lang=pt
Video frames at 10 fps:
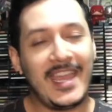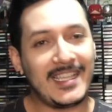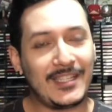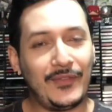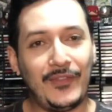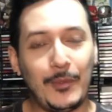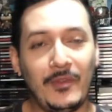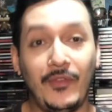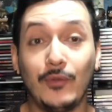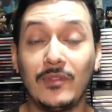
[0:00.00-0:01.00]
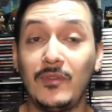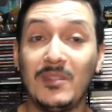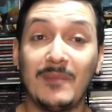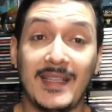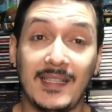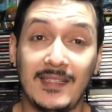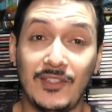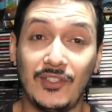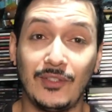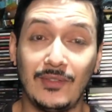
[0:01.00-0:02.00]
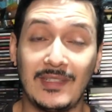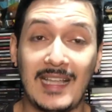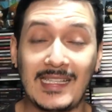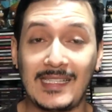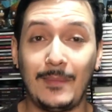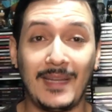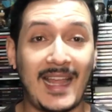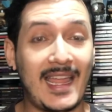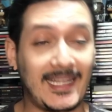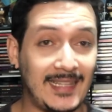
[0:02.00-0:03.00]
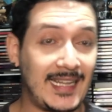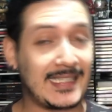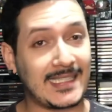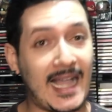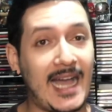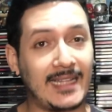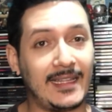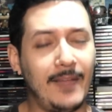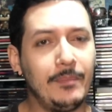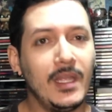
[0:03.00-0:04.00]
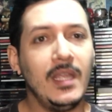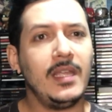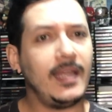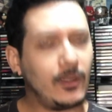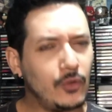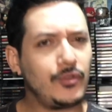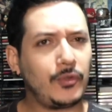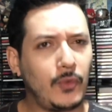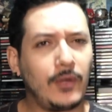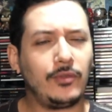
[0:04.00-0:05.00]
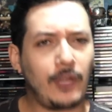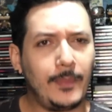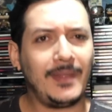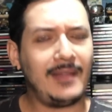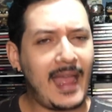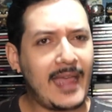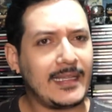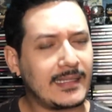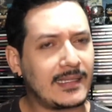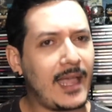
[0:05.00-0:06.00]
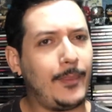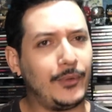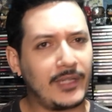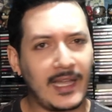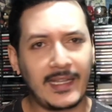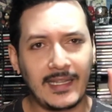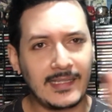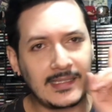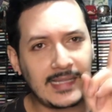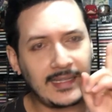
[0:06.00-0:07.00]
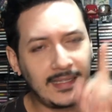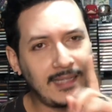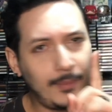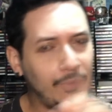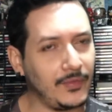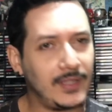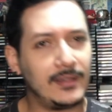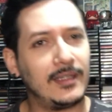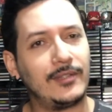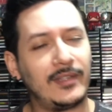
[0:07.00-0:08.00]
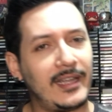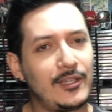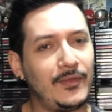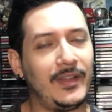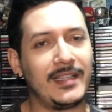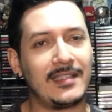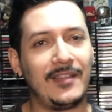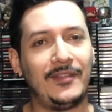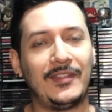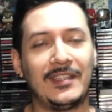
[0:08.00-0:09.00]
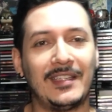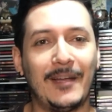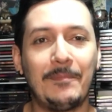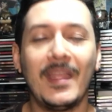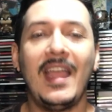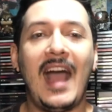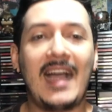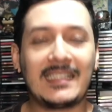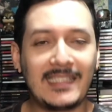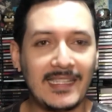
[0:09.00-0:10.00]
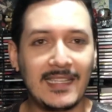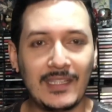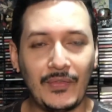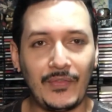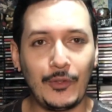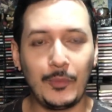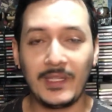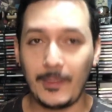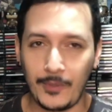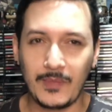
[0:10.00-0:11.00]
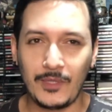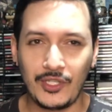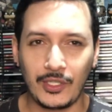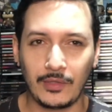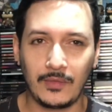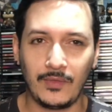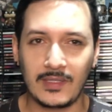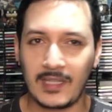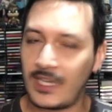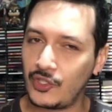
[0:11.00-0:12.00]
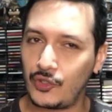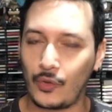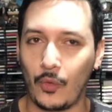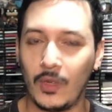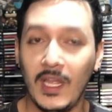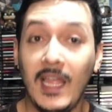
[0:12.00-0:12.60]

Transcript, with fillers: Esse filme foi um dos filmes mais assistidos da semana retrasada e ele continua no top 10. É porque a criançada tá aproveitando a Netflix da vida. Assista esse filme e depois me diga o que você achou.